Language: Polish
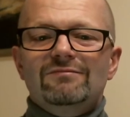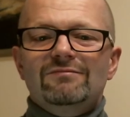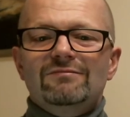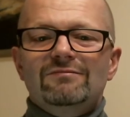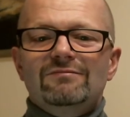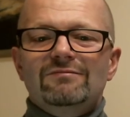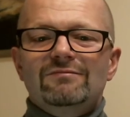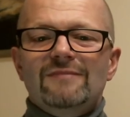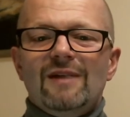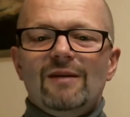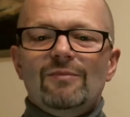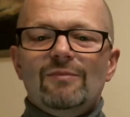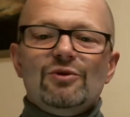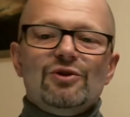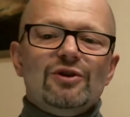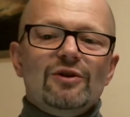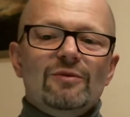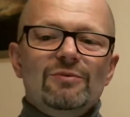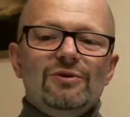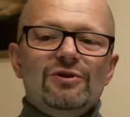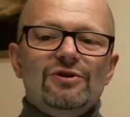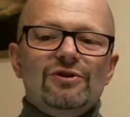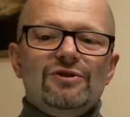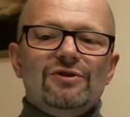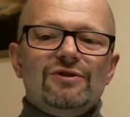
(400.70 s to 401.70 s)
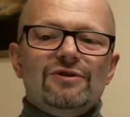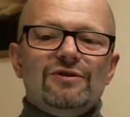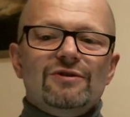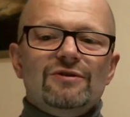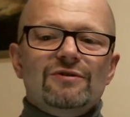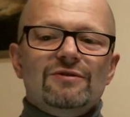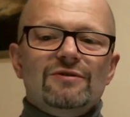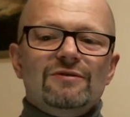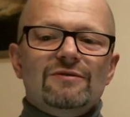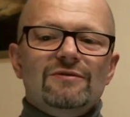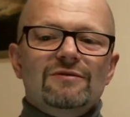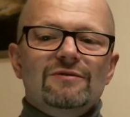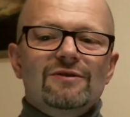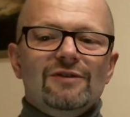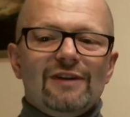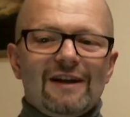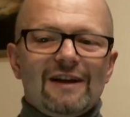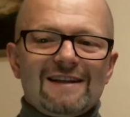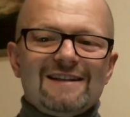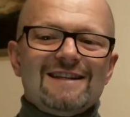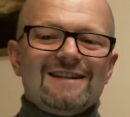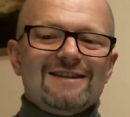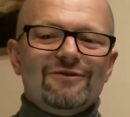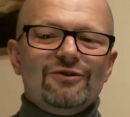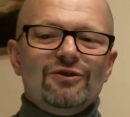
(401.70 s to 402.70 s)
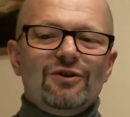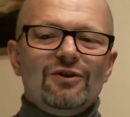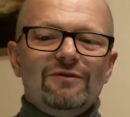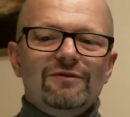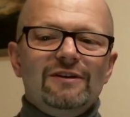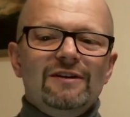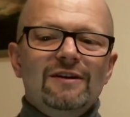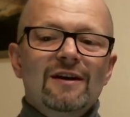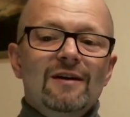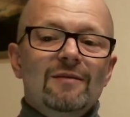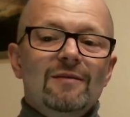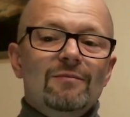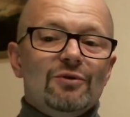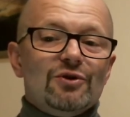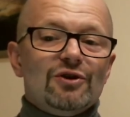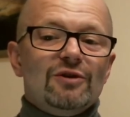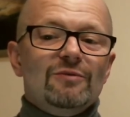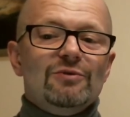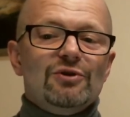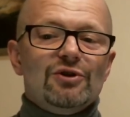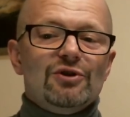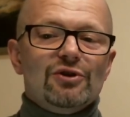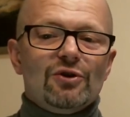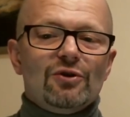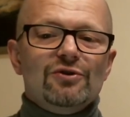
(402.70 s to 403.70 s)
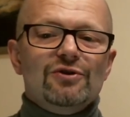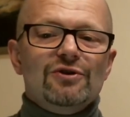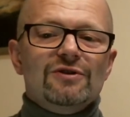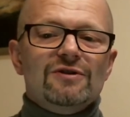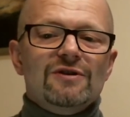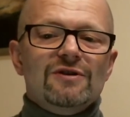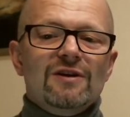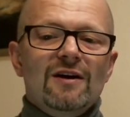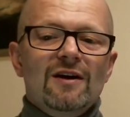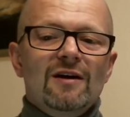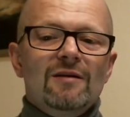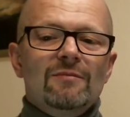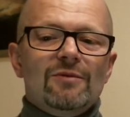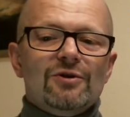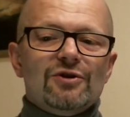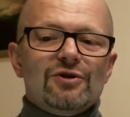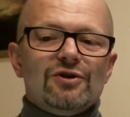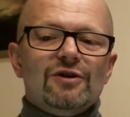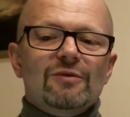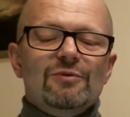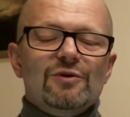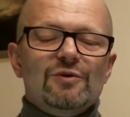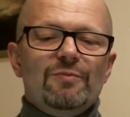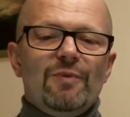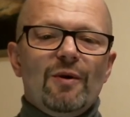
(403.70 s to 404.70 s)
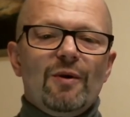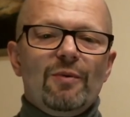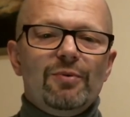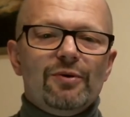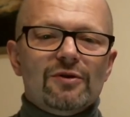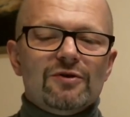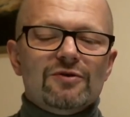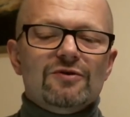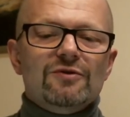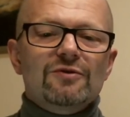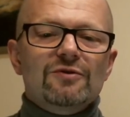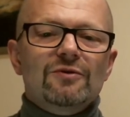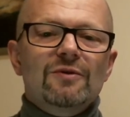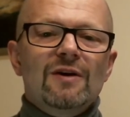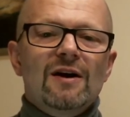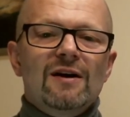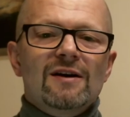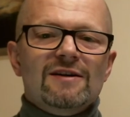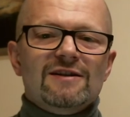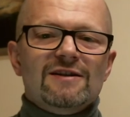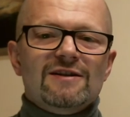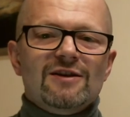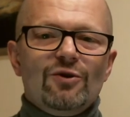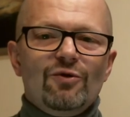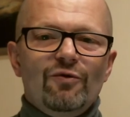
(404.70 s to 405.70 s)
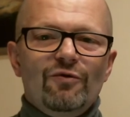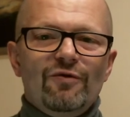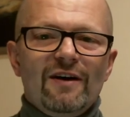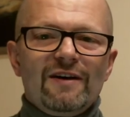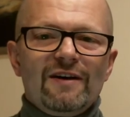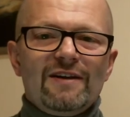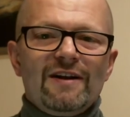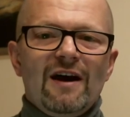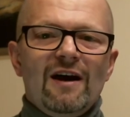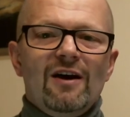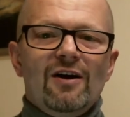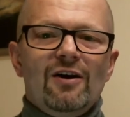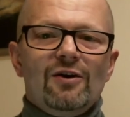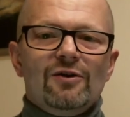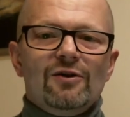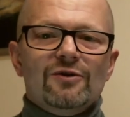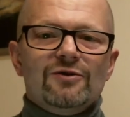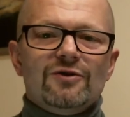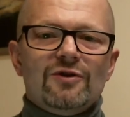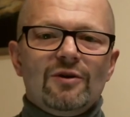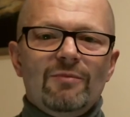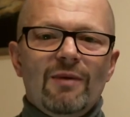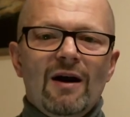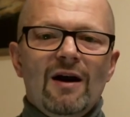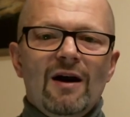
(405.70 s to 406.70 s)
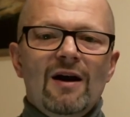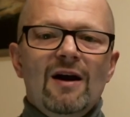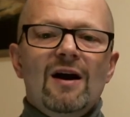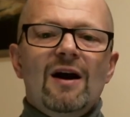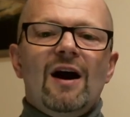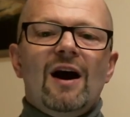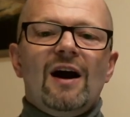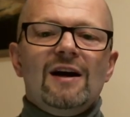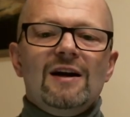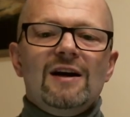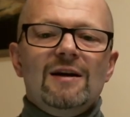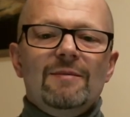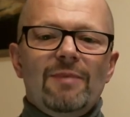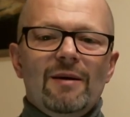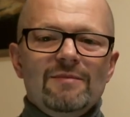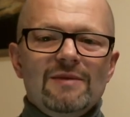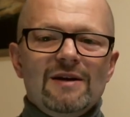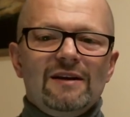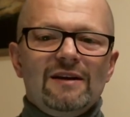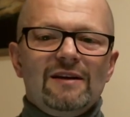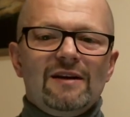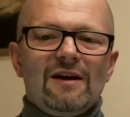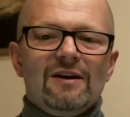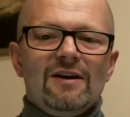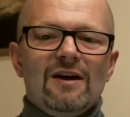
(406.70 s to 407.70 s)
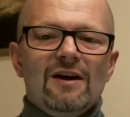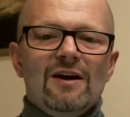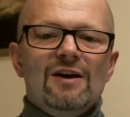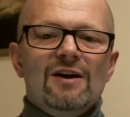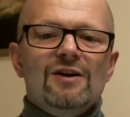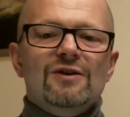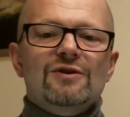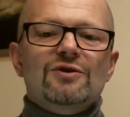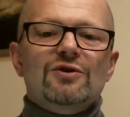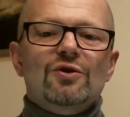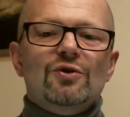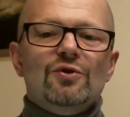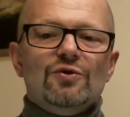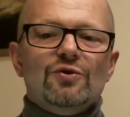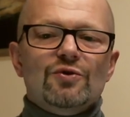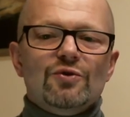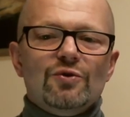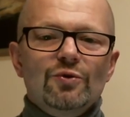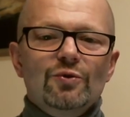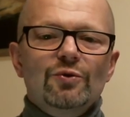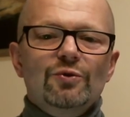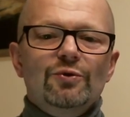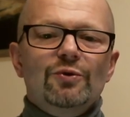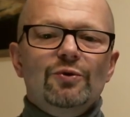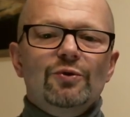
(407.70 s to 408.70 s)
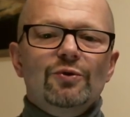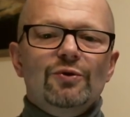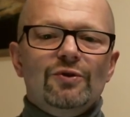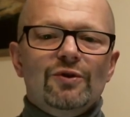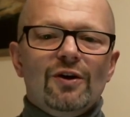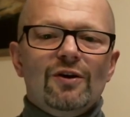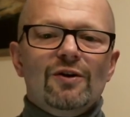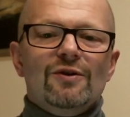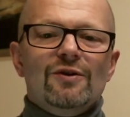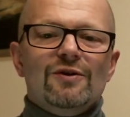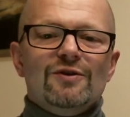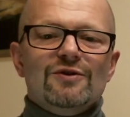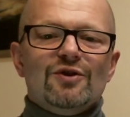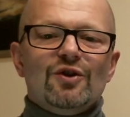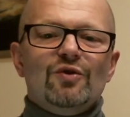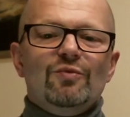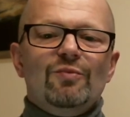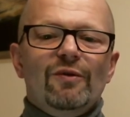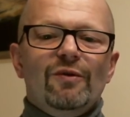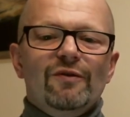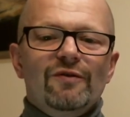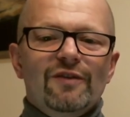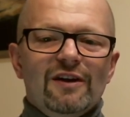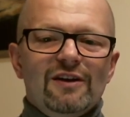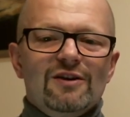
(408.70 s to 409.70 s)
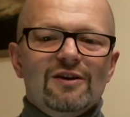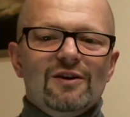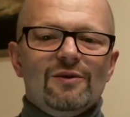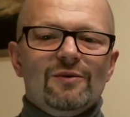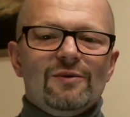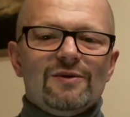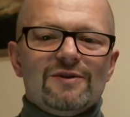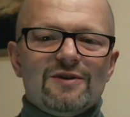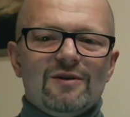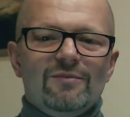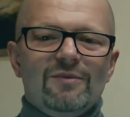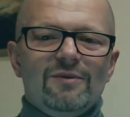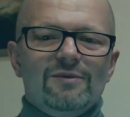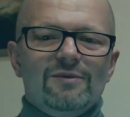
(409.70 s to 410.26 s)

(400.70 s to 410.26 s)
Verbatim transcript: a może to być doradca zawodowy, może to być rodzic, może to być po prostu zaufana osoba. Ale pamiętaj, skonsultuj to z odpowiednią osobą.